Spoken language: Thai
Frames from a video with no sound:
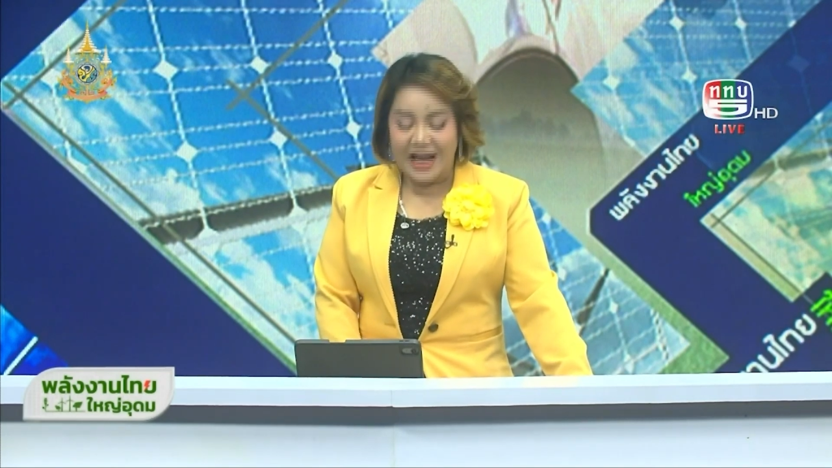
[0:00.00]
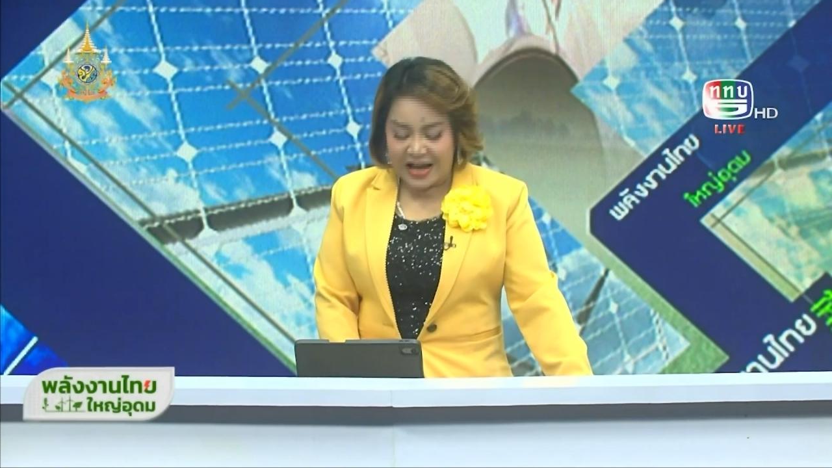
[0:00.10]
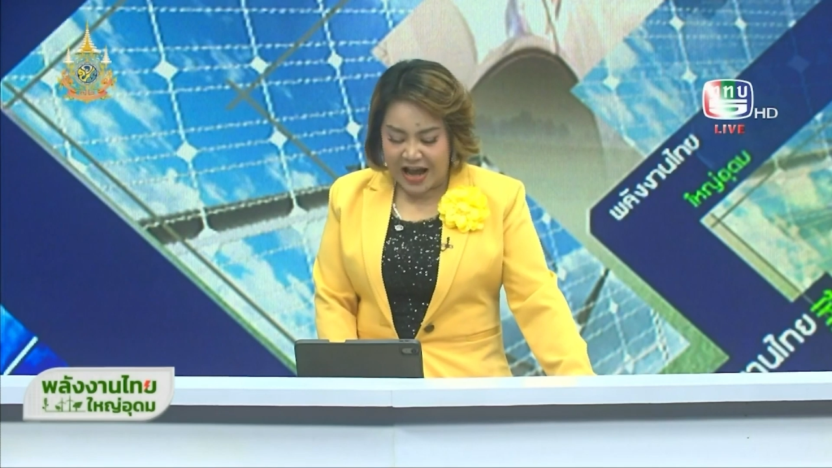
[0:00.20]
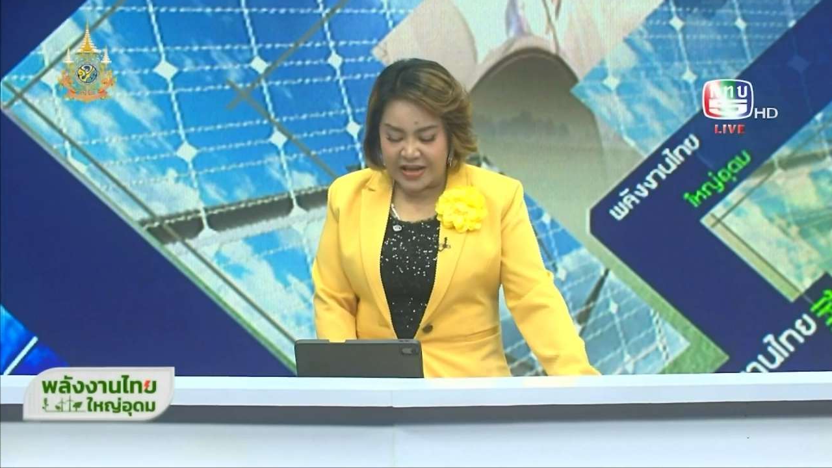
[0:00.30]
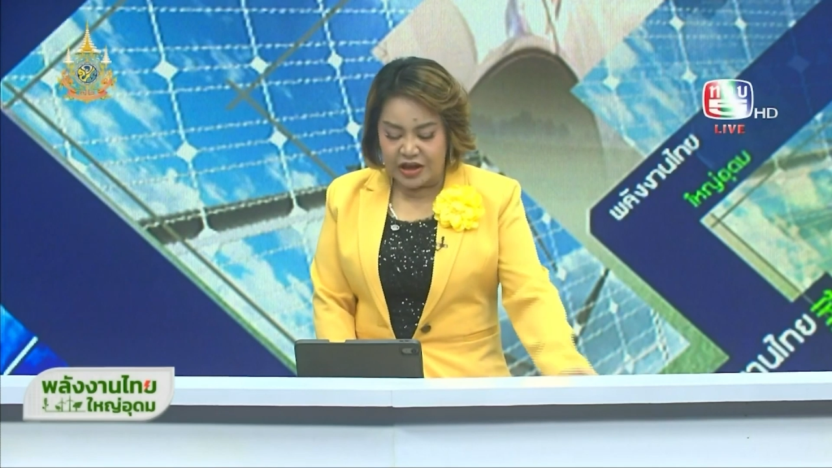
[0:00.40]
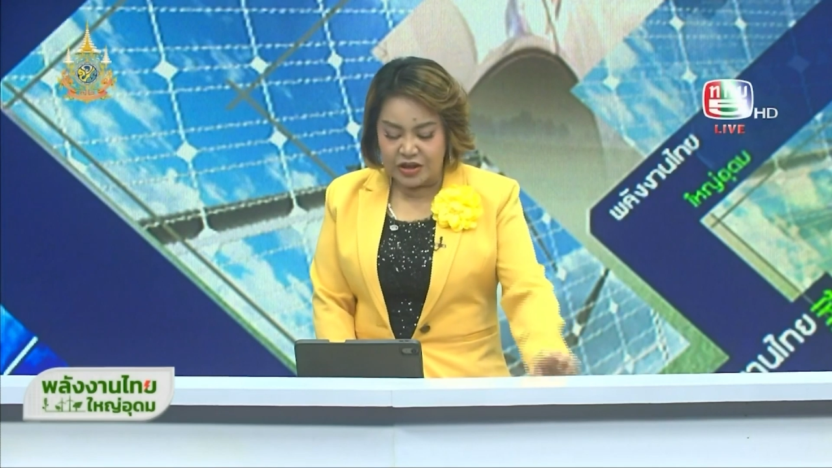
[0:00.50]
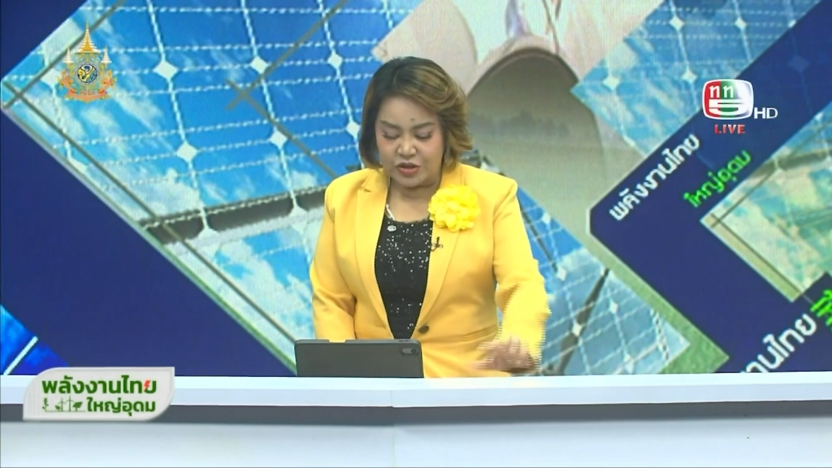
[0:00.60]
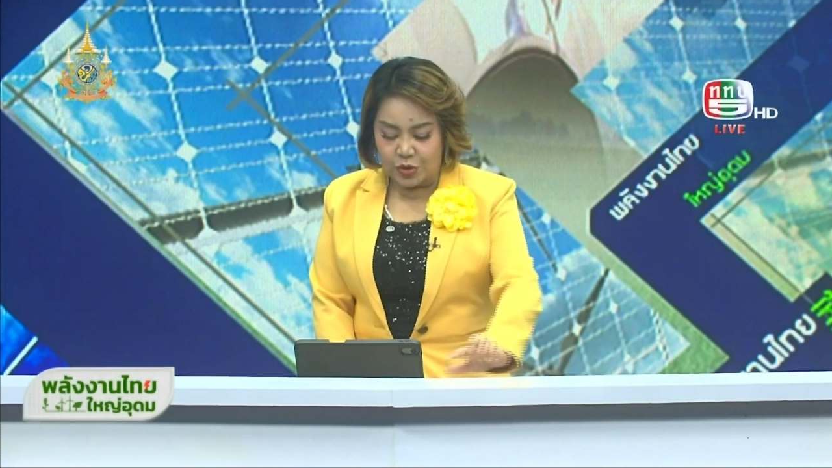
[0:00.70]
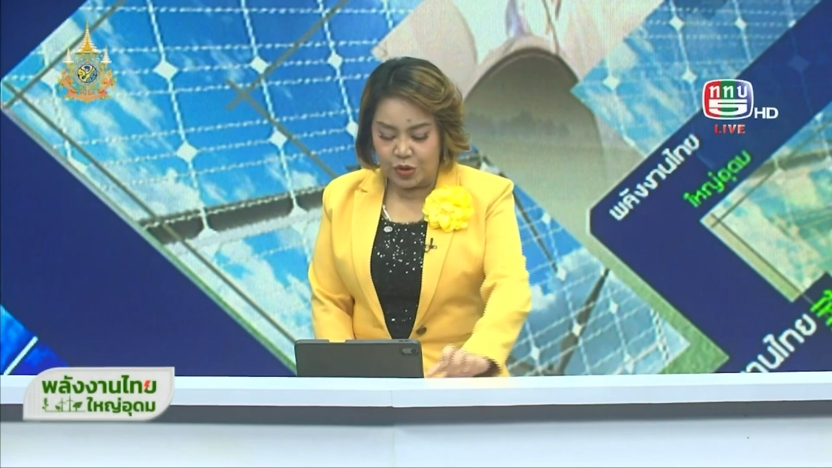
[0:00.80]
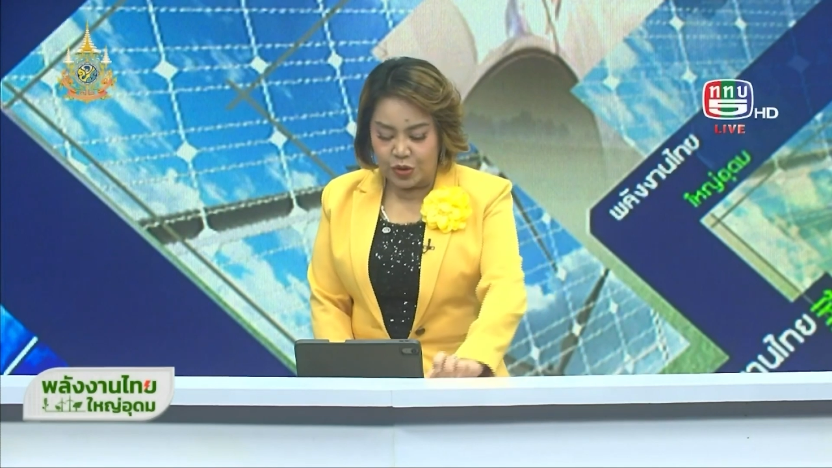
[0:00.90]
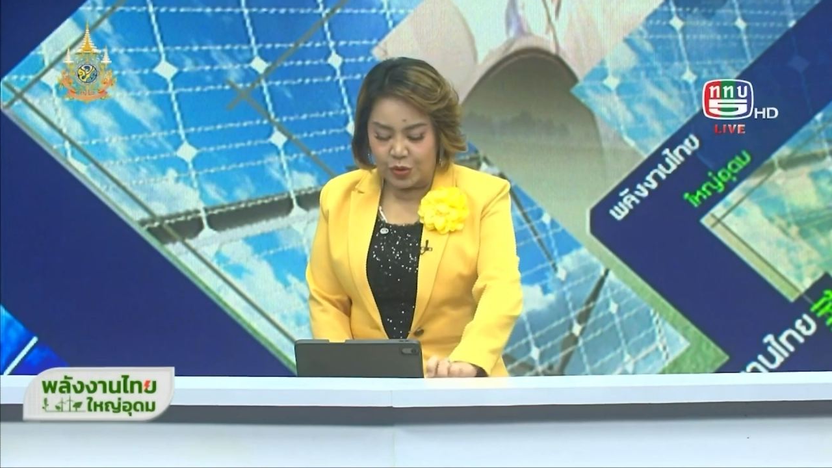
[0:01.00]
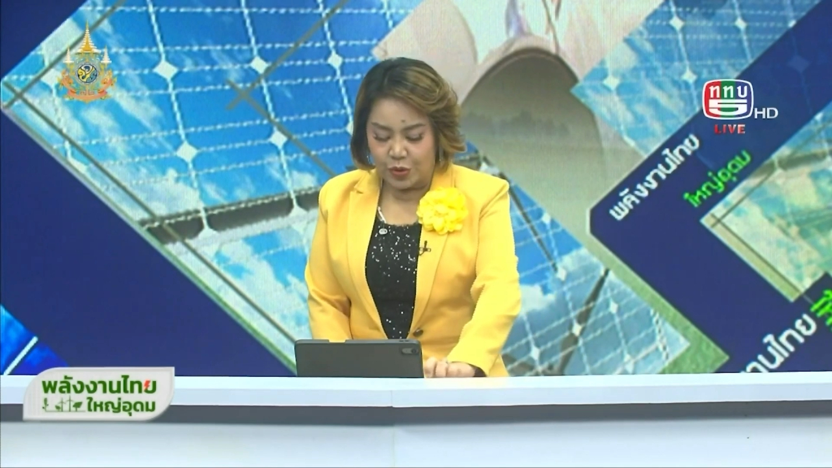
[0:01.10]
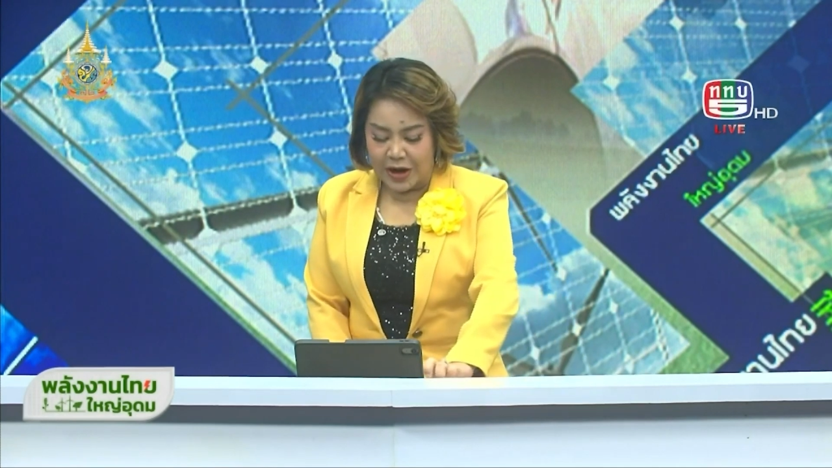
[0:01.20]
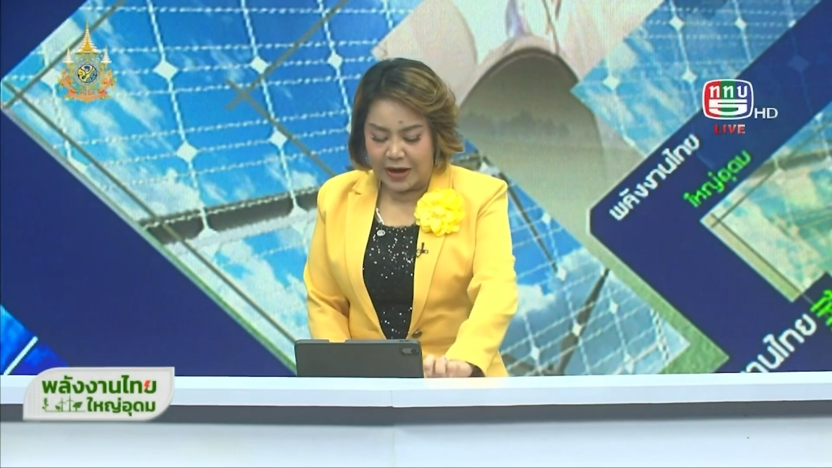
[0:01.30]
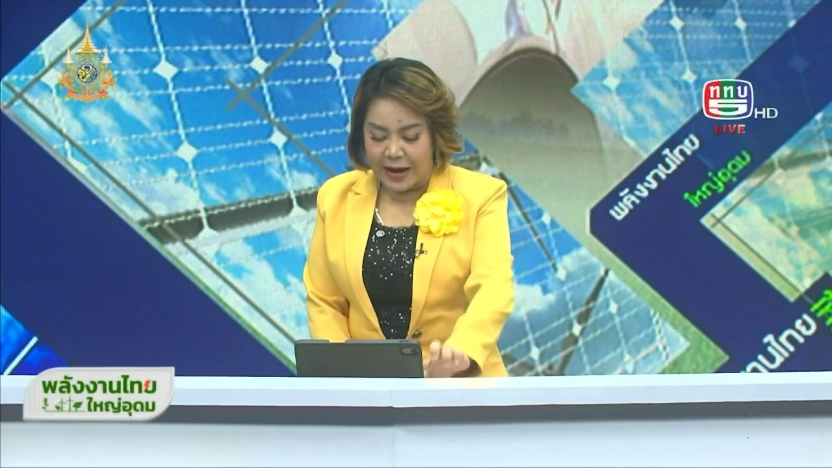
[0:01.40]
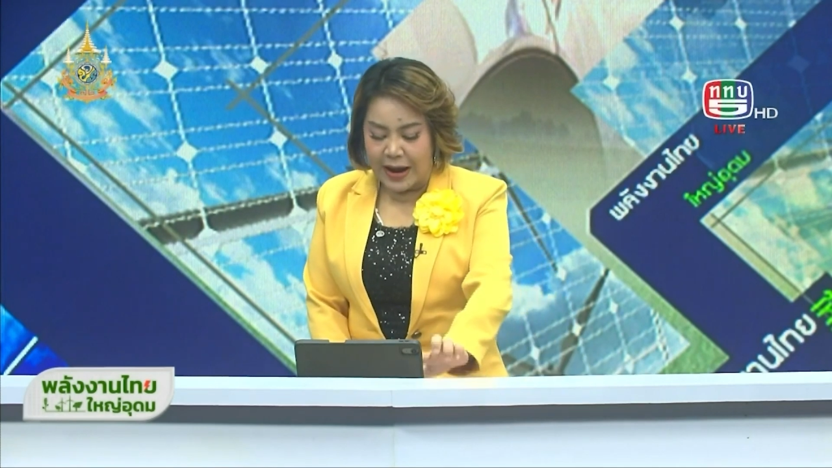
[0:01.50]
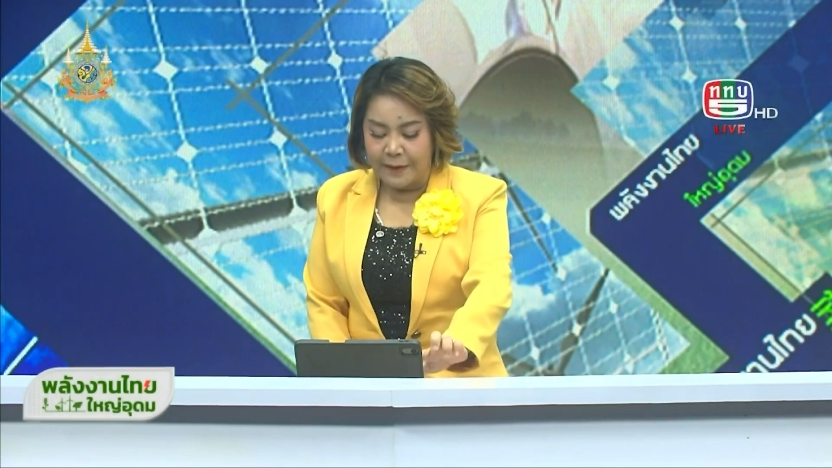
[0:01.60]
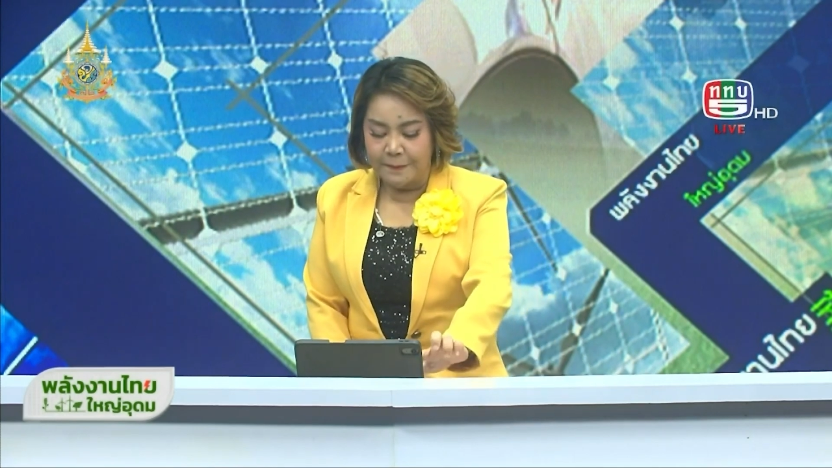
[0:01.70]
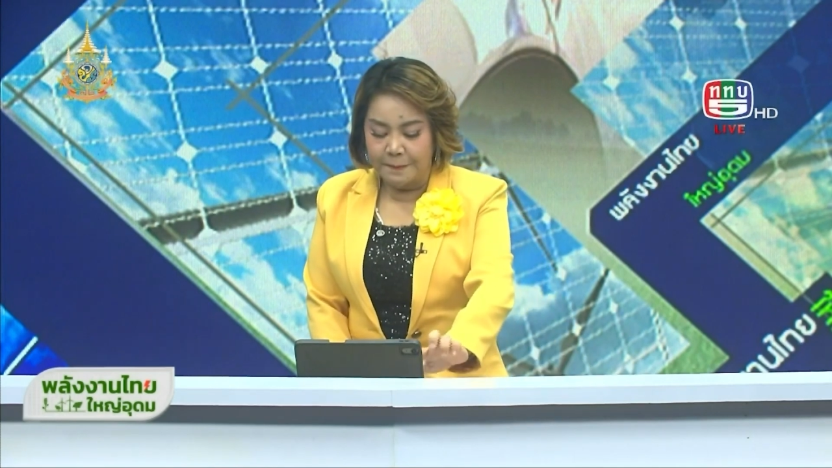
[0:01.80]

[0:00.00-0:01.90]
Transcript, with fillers: ราคายังสูงอยู่นะคะ